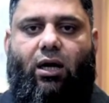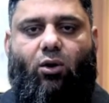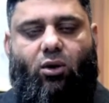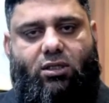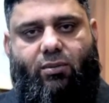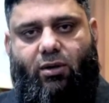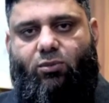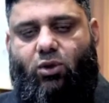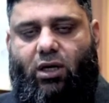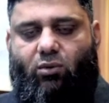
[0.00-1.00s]
और जब हम
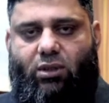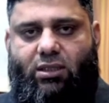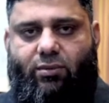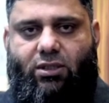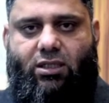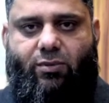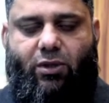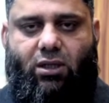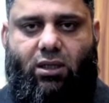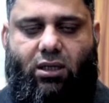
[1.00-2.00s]
जो है वो किसी भी चीज़
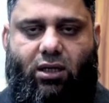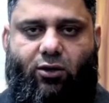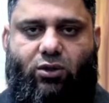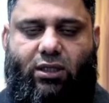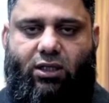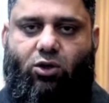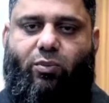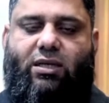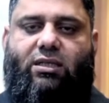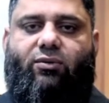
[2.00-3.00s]
पर खड़े हो जाते हैं और
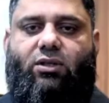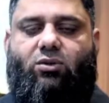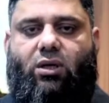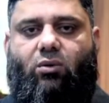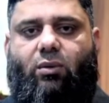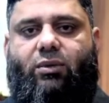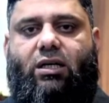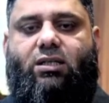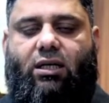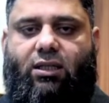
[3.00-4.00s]
पॉजिटिवली जो है वो हम डट
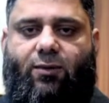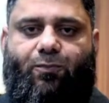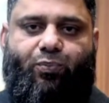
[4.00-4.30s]
जाते हैं